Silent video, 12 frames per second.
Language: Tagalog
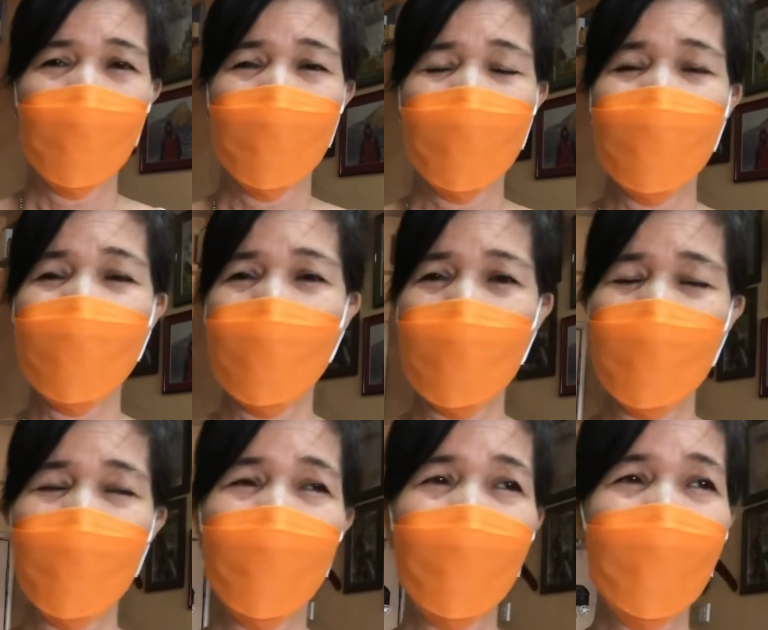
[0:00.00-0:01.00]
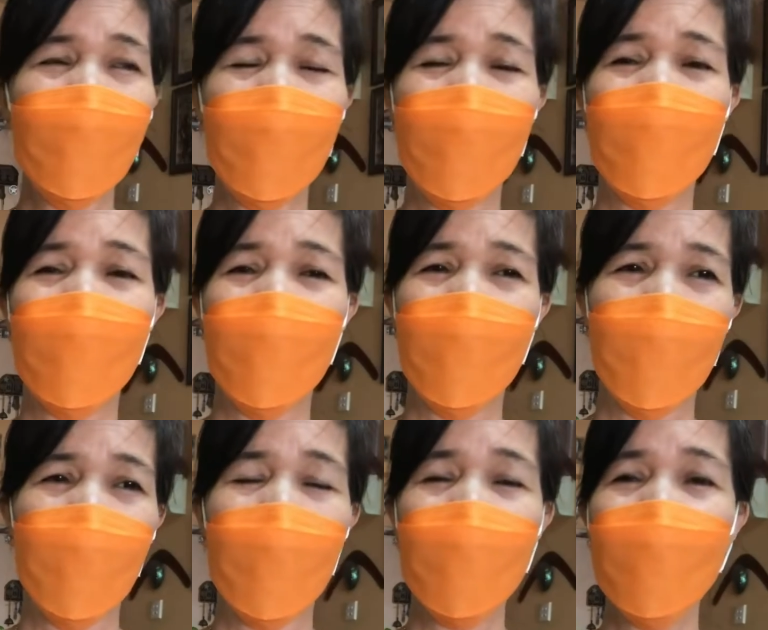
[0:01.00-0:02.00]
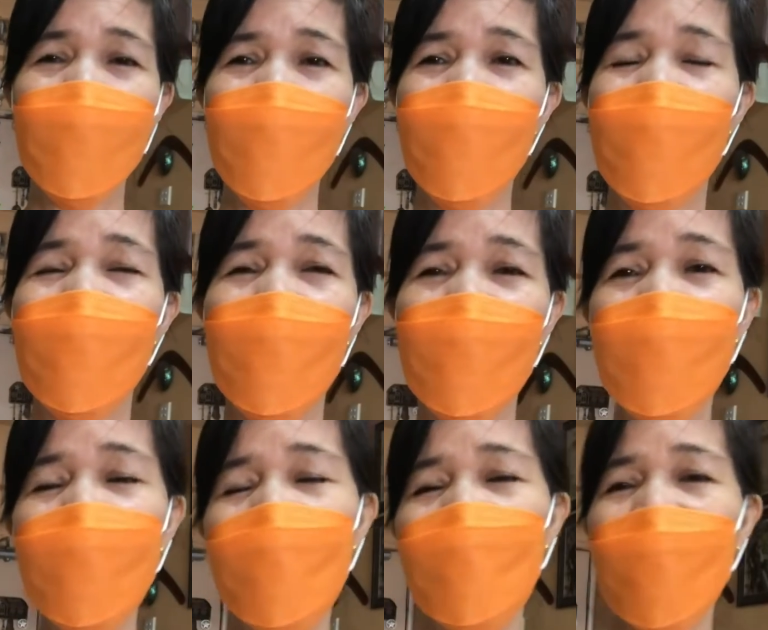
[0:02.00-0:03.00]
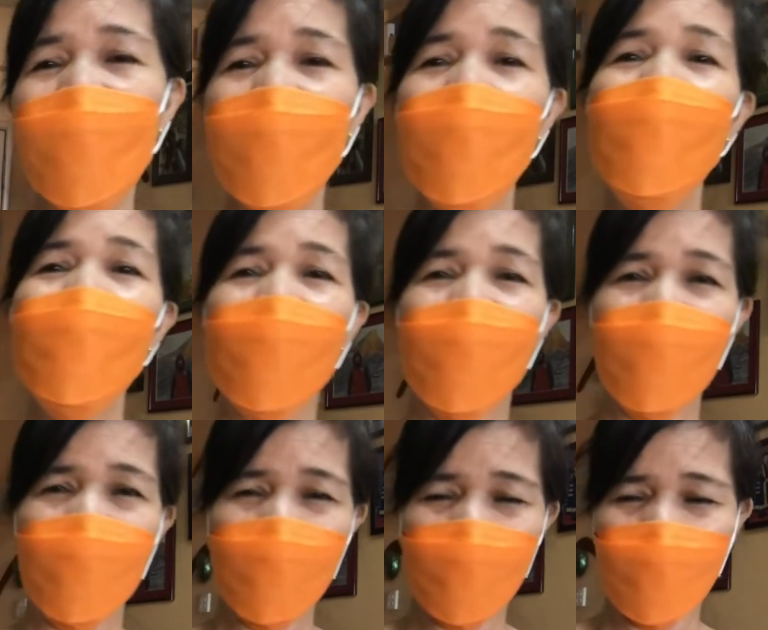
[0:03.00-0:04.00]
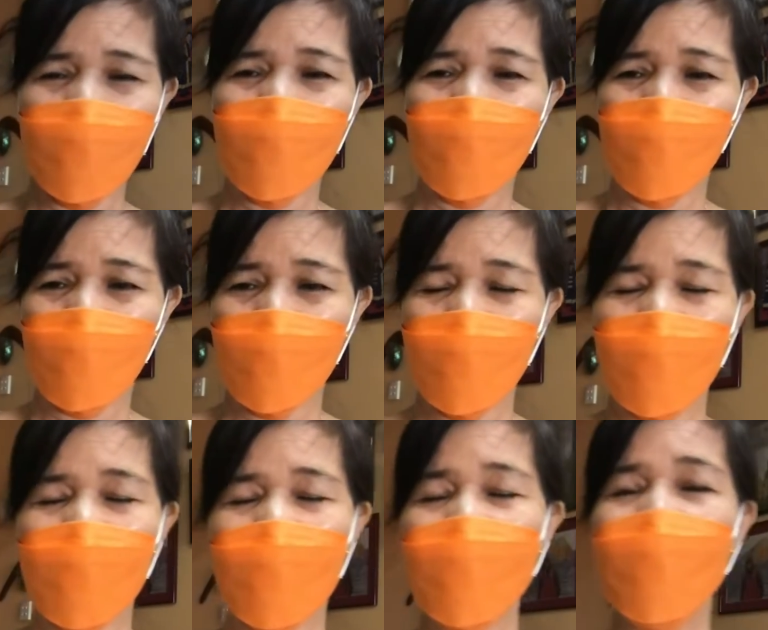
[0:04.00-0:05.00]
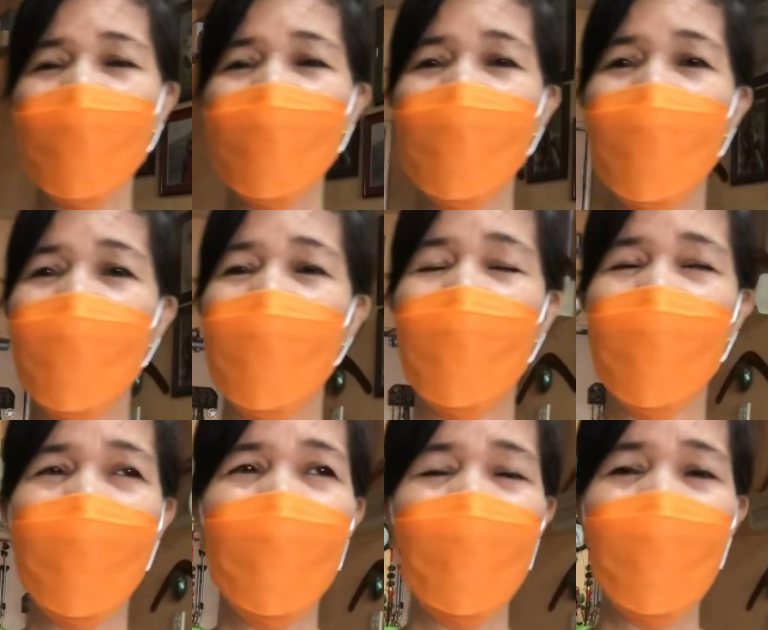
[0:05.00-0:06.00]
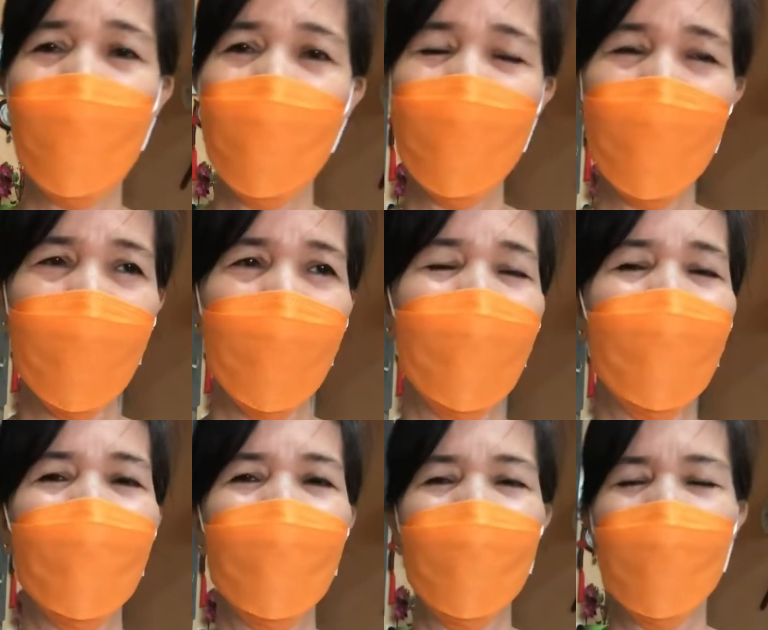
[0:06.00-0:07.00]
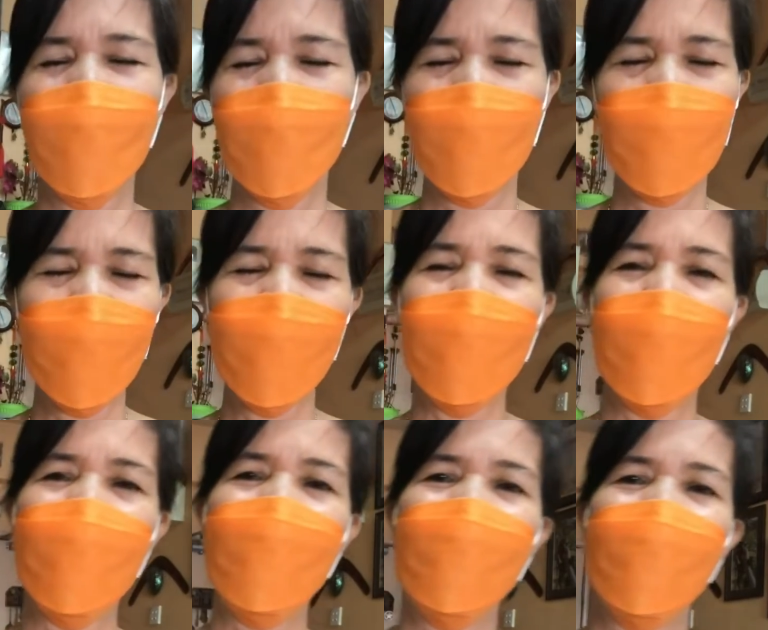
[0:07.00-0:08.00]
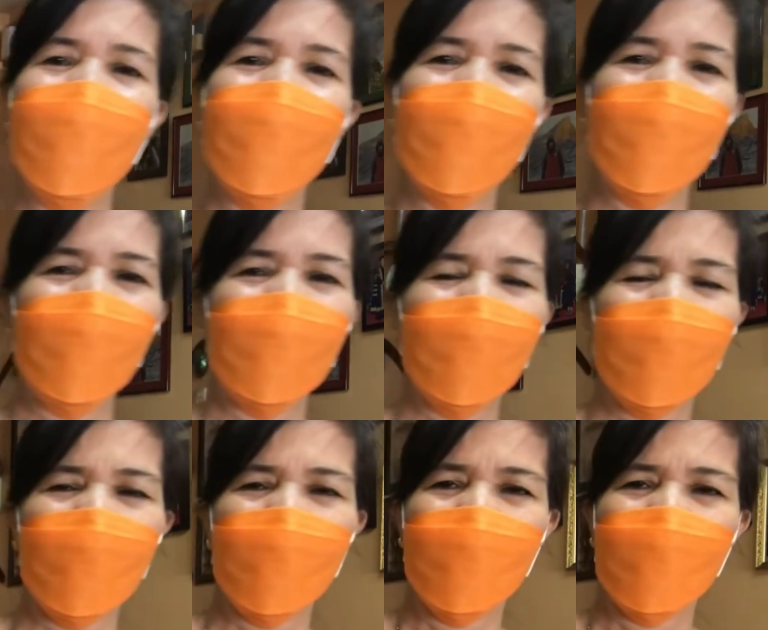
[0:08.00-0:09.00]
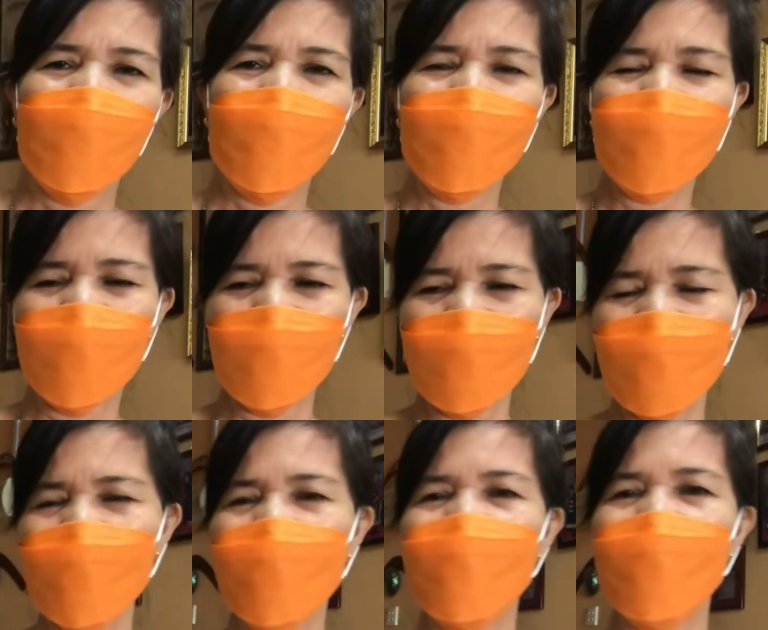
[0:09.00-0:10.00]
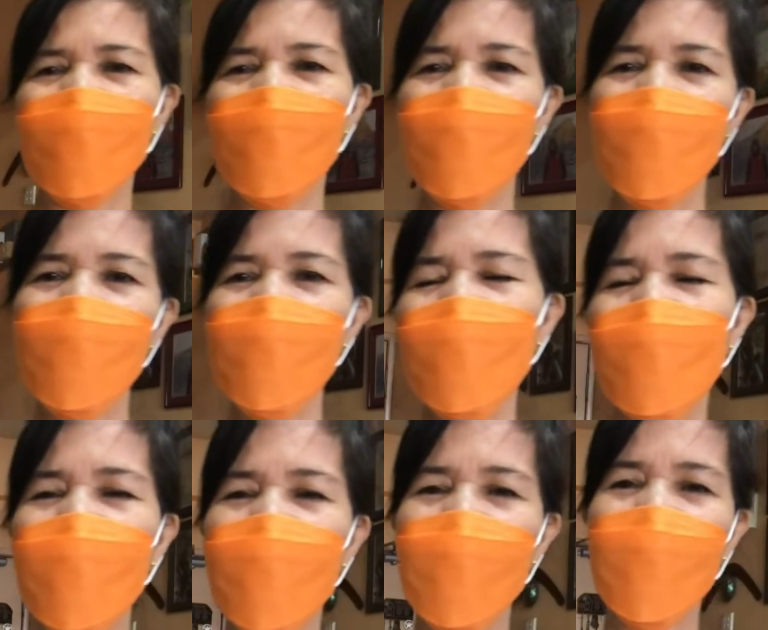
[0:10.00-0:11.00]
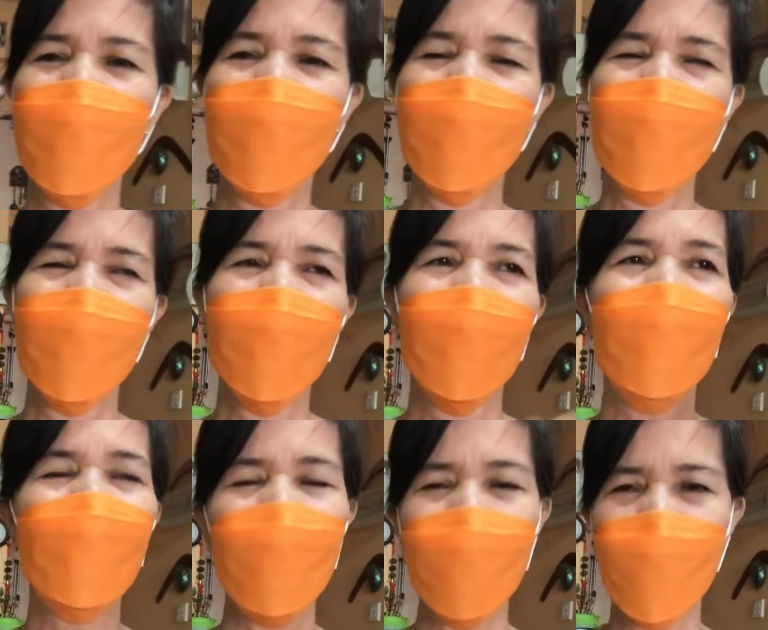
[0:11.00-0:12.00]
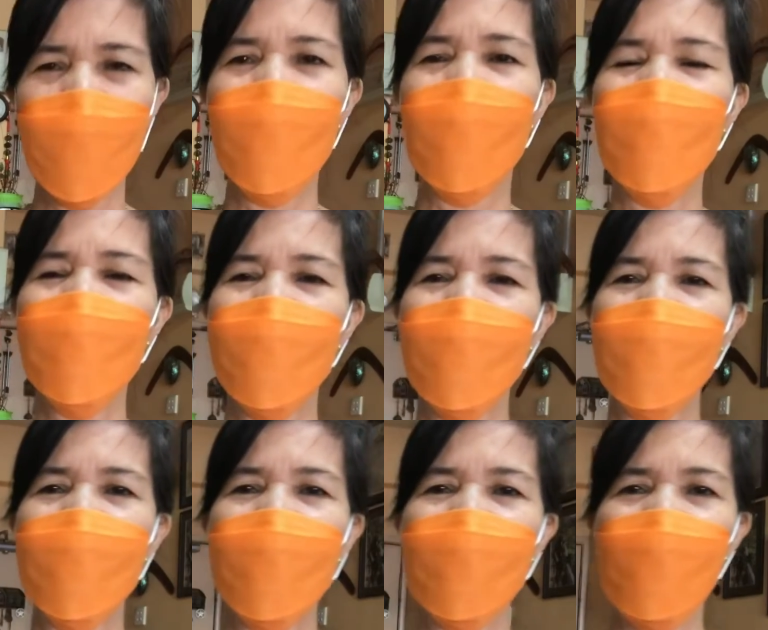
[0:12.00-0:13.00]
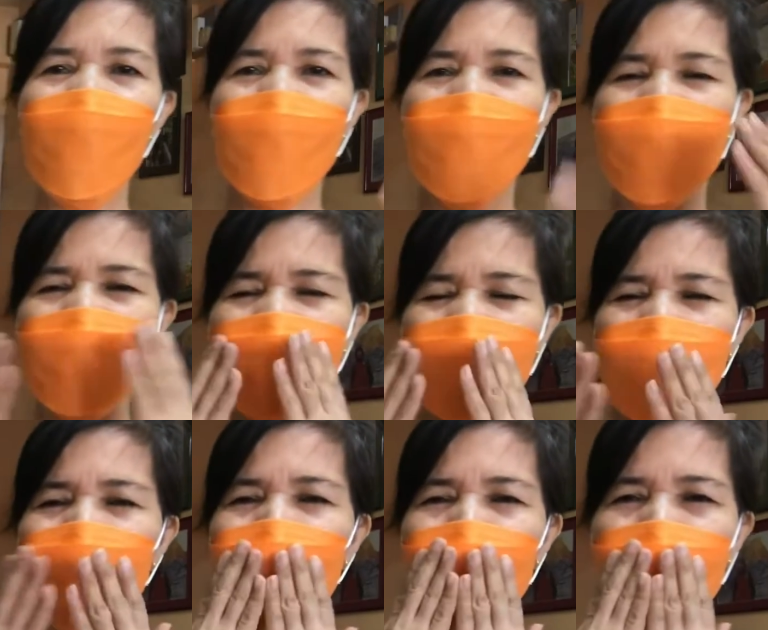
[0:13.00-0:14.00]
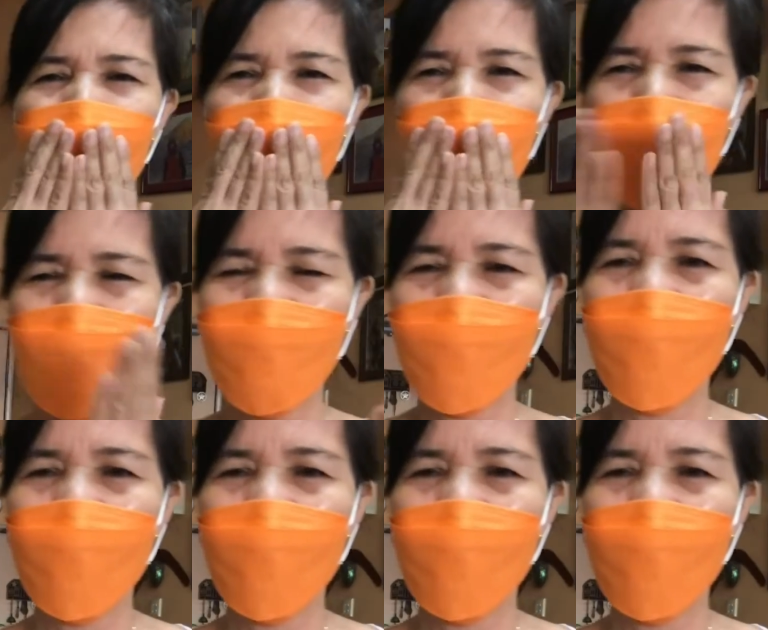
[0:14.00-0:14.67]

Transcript: disclaimer ano si Nico Rabal yun ang anak ng aking pinsan first cousin. Okay, thank you and hope to see you on my next one. Mwah.